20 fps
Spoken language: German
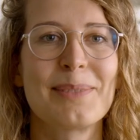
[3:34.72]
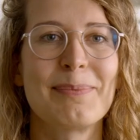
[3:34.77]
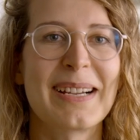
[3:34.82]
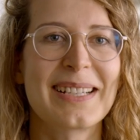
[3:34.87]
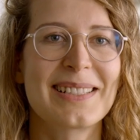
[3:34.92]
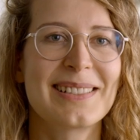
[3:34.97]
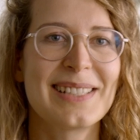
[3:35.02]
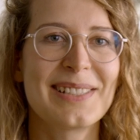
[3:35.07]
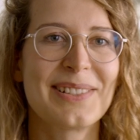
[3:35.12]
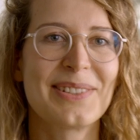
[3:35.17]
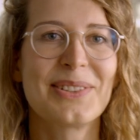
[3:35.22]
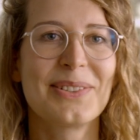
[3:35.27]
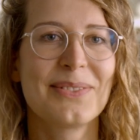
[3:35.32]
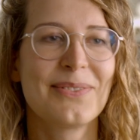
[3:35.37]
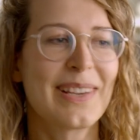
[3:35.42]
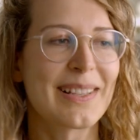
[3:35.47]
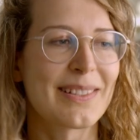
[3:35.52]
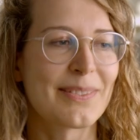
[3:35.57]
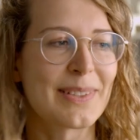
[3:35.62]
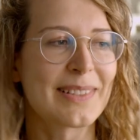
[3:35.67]
ich mag nicht
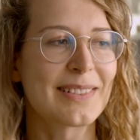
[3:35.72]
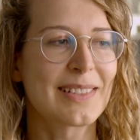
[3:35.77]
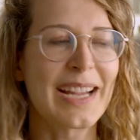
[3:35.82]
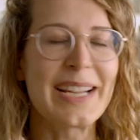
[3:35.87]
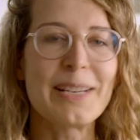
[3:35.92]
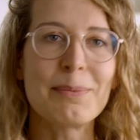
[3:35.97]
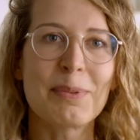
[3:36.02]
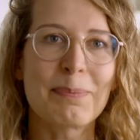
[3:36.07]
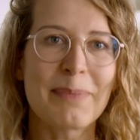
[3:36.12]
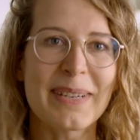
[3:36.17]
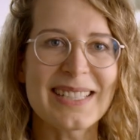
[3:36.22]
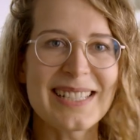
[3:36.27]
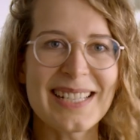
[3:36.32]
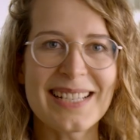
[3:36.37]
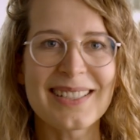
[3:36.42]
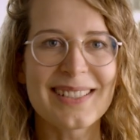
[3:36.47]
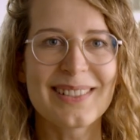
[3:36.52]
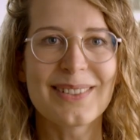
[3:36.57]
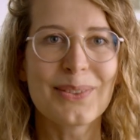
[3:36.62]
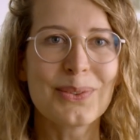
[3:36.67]
irgendwas, was rein mit
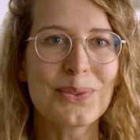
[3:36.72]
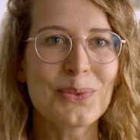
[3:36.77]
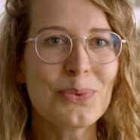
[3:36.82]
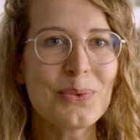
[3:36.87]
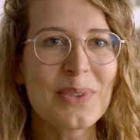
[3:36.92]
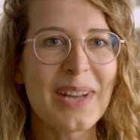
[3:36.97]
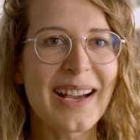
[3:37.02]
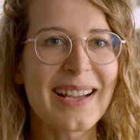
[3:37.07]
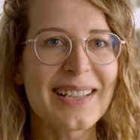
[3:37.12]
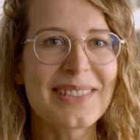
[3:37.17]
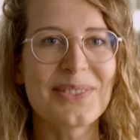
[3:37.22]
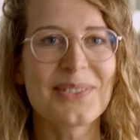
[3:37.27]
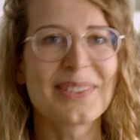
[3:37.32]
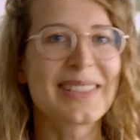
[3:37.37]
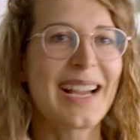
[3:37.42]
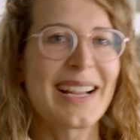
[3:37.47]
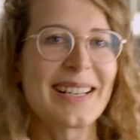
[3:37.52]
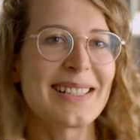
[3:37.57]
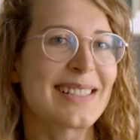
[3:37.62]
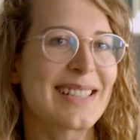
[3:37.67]
Bakterien zu tun hat und
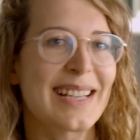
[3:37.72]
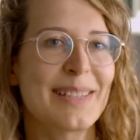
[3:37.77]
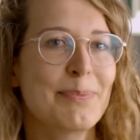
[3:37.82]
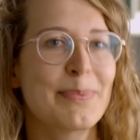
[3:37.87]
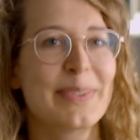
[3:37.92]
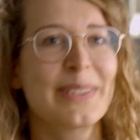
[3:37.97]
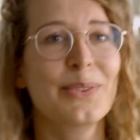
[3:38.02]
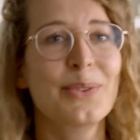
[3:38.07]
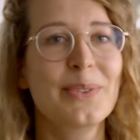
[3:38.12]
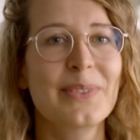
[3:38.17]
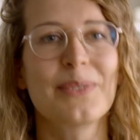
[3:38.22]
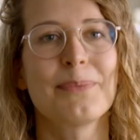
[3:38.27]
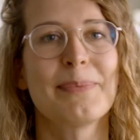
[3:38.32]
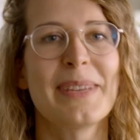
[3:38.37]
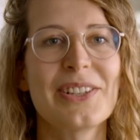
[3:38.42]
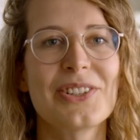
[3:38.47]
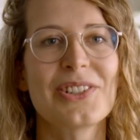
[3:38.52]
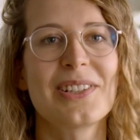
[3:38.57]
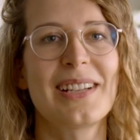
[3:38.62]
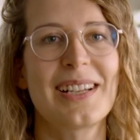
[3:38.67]
gar keinen Bezug zum
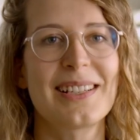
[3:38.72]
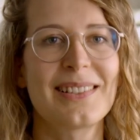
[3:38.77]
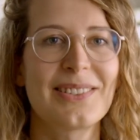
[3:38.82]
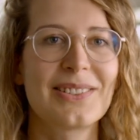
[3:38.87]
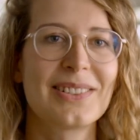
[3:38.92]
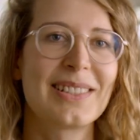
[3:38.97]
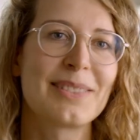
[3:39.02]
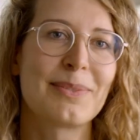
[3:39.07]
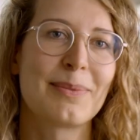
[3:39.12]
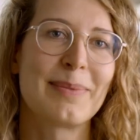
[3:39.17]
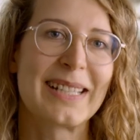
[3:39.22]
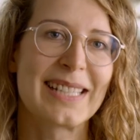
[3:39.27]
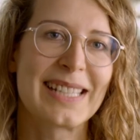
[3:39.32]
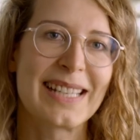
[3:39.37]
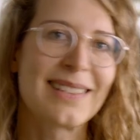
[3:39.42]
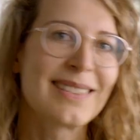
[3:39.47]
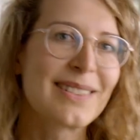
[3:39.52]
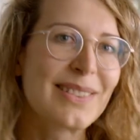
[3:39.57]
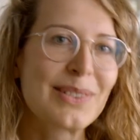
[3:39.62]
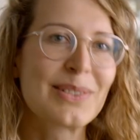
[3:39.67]
Menschen hat, sondern immer
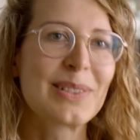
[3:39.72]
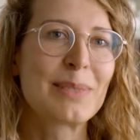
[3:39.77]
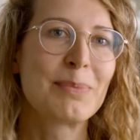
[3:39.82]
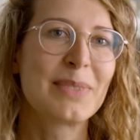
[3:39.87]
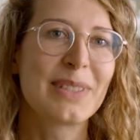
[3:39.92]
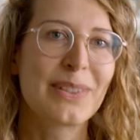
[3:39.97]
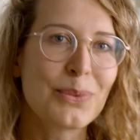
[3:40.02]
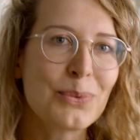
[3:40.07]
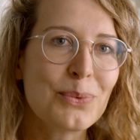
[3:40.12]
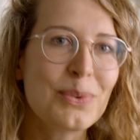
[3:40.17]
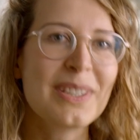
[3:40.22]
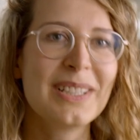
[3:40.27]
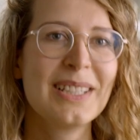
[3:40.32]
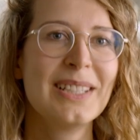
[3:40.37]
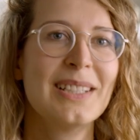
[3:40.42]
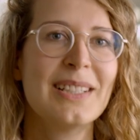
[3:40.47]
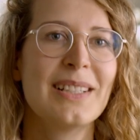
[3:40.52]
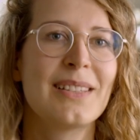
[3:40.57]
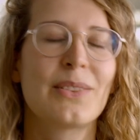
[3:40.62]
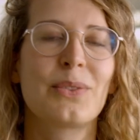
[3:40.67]
gern so den Bezug
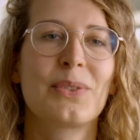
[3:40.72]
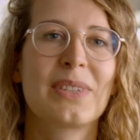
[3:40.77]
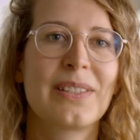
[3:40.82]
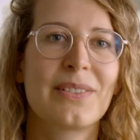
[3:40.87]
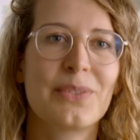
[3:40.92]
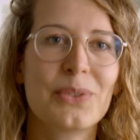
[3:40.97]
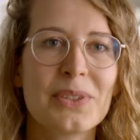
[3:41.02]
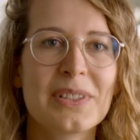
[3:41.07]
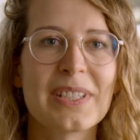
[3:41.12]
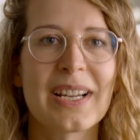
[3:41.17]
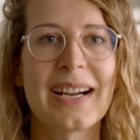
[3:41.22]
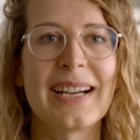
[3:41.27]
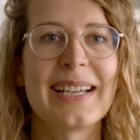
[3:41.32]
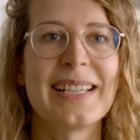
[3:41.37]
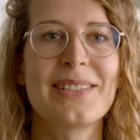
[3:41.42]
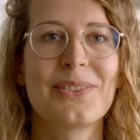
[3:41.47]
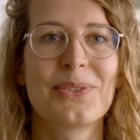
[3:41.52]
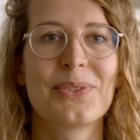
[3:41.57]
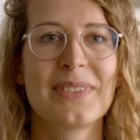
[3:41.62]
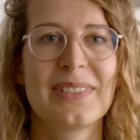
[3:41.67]
zur
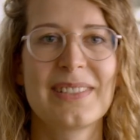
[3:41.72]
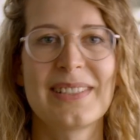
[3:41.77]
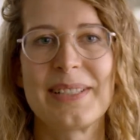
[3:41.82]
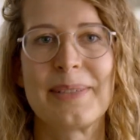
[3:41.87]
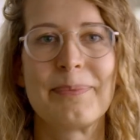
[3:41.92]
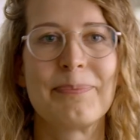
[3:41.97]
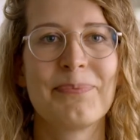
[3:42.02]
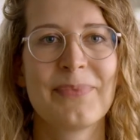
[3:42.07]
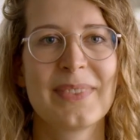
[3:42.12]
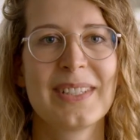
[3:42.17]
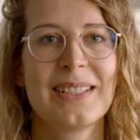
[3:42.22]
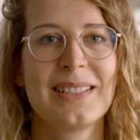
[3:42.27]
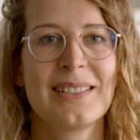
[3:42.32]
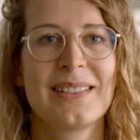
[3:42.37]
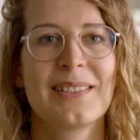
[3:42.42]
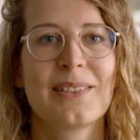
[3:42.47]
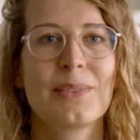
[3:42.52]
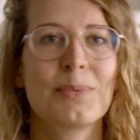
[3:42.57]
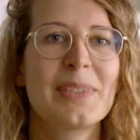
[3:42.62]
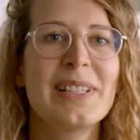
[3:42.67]
Gesundheit und ähm,
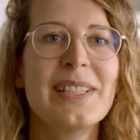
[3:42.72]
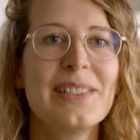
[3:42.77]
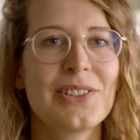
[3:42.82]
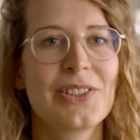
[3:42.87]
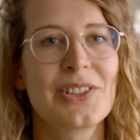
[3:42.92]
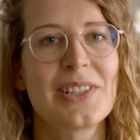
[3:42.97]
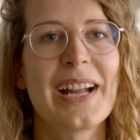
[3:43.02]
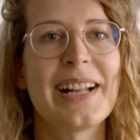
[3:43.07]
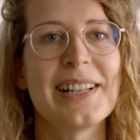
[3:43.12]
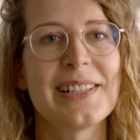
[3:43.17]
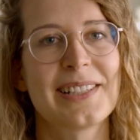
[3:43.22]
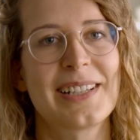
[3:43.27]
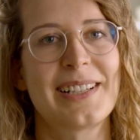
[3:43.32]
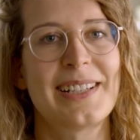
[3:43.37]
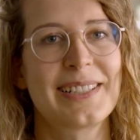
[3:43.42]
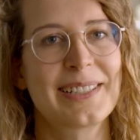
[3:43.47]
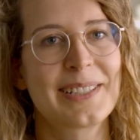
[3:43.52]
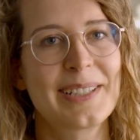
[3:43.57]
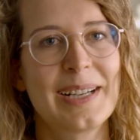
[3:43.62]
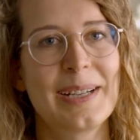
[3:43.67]
zum klinischen
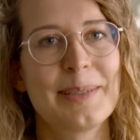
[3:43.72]
Alltag